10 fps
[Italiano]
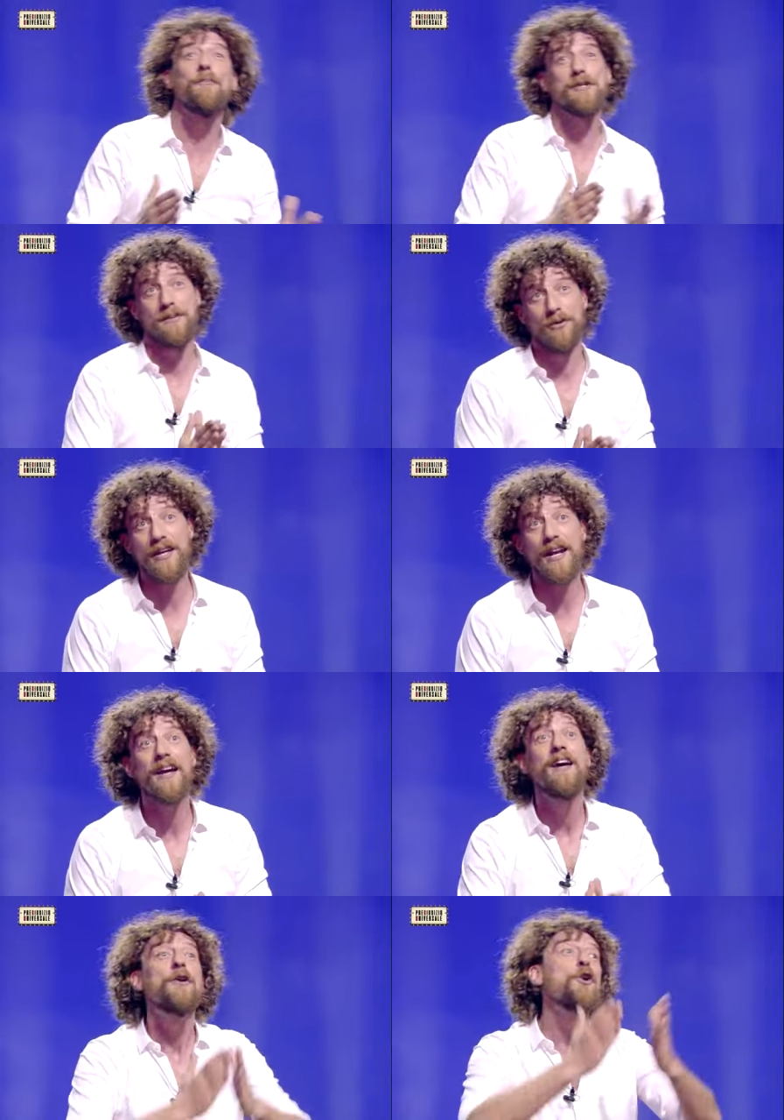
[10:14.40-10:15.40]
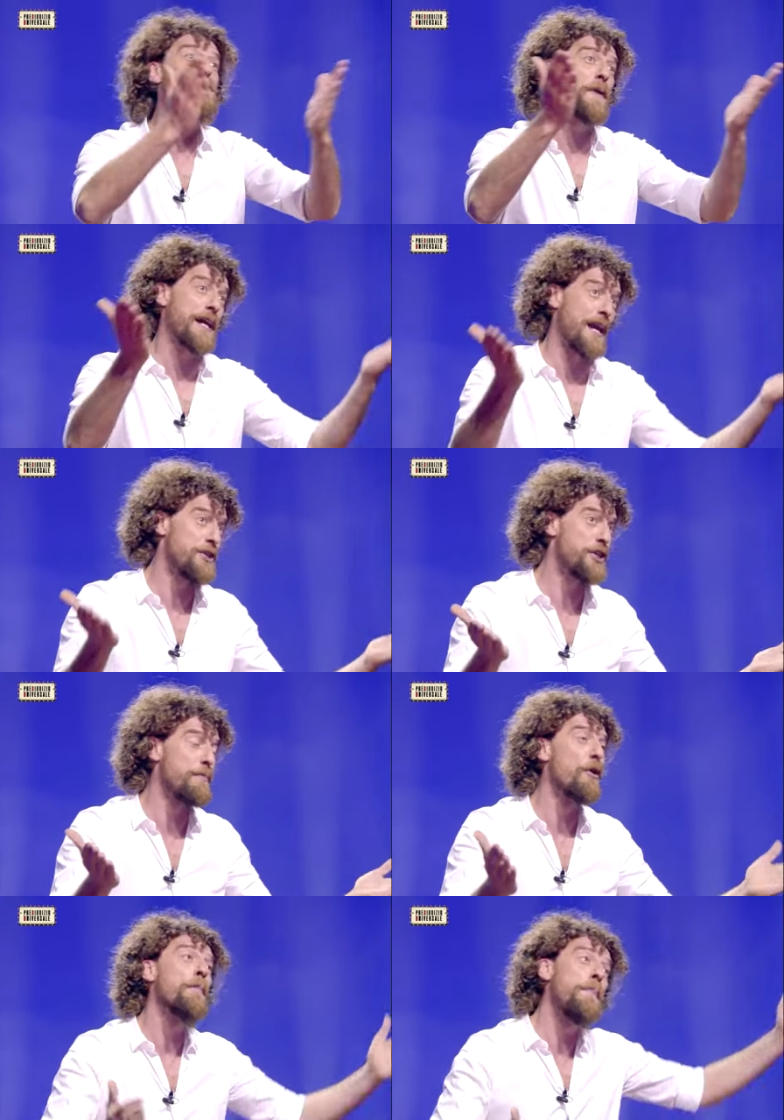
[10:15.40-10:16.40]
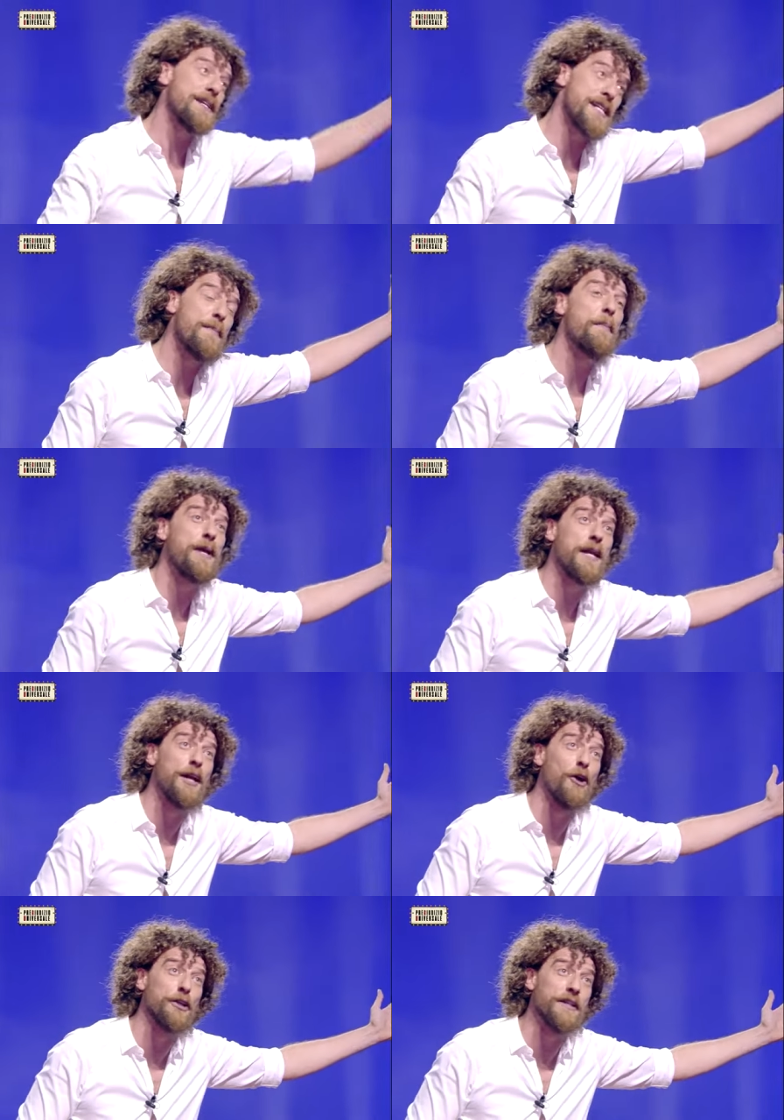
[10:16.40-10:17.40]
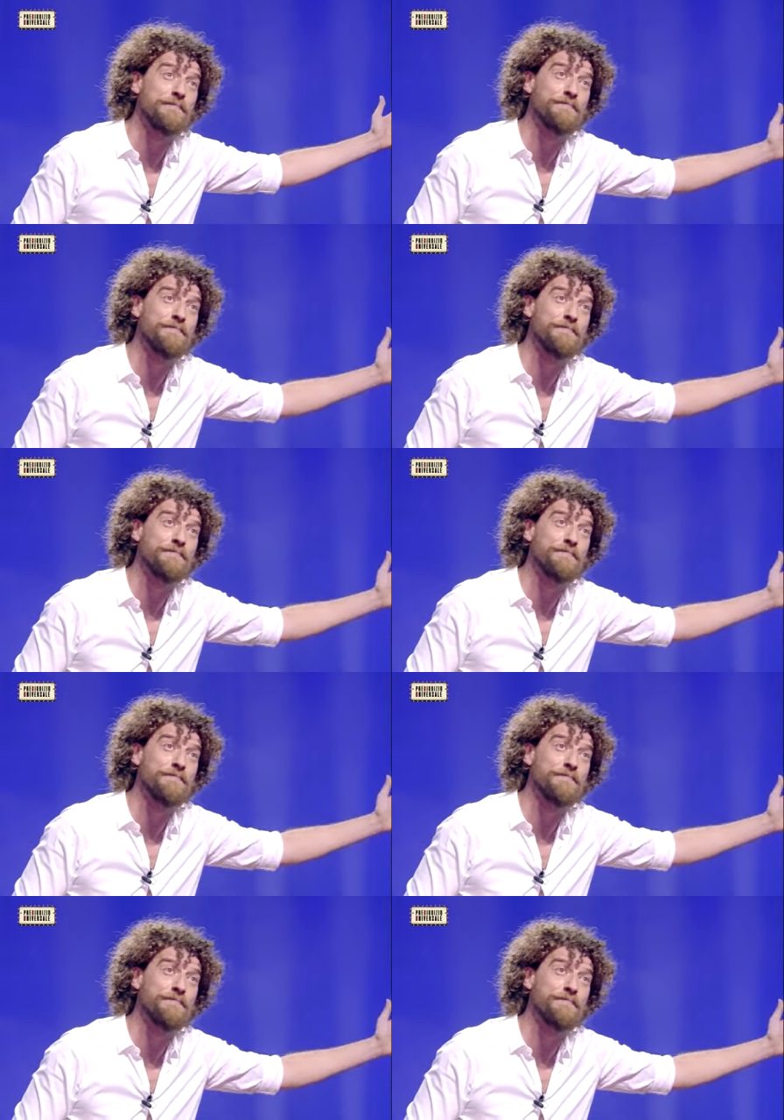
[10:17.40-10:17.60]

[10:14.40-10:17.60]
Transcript: possiamo dire, non sprecare il cibo, pensa ai bambini di Lodi.